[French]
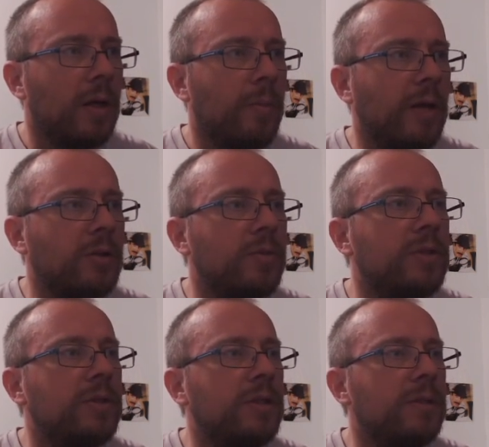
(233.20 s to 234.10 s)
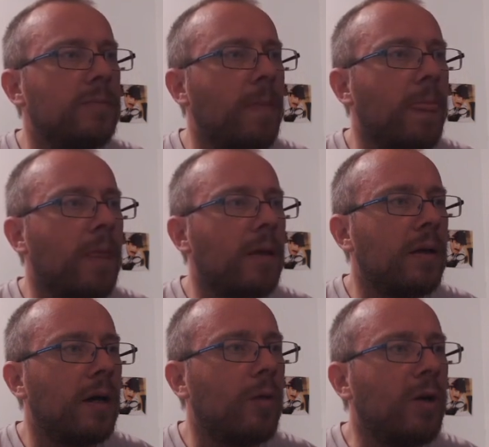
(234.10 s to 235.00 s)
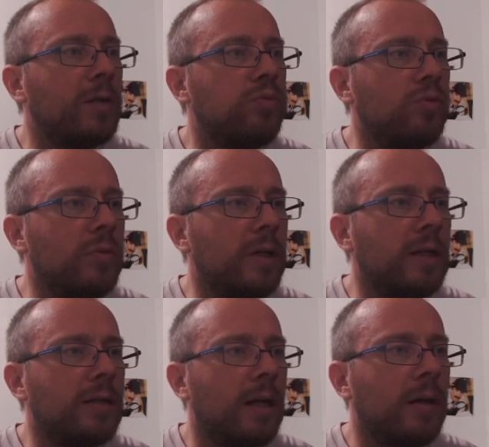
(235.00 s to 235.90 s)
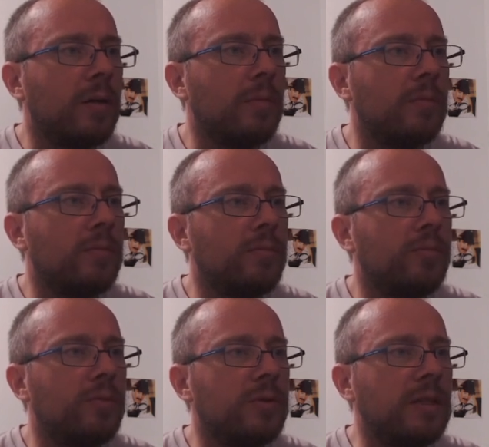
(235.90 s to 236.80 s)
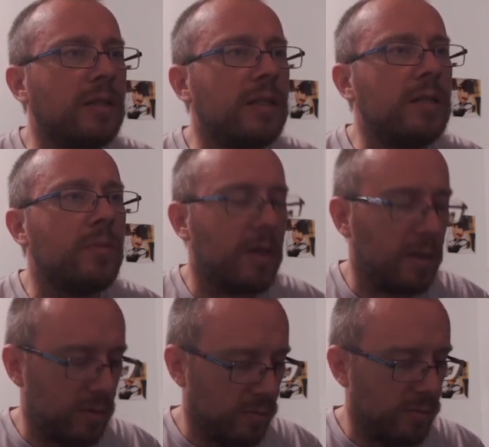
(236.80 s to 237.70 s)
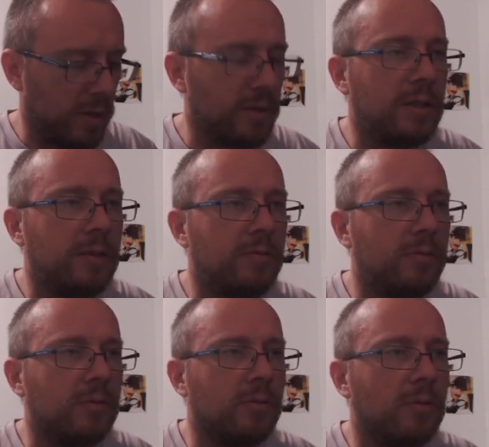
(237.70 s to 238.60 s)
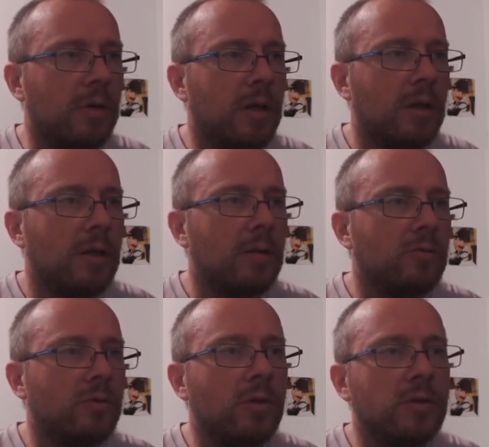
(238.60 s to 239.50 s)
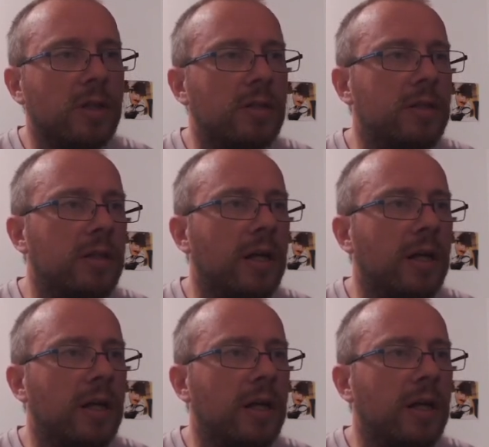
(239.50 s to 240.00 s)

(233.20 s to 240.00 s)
Par exemple ici, un watpou est un petit animal natif de, de Tanzanie.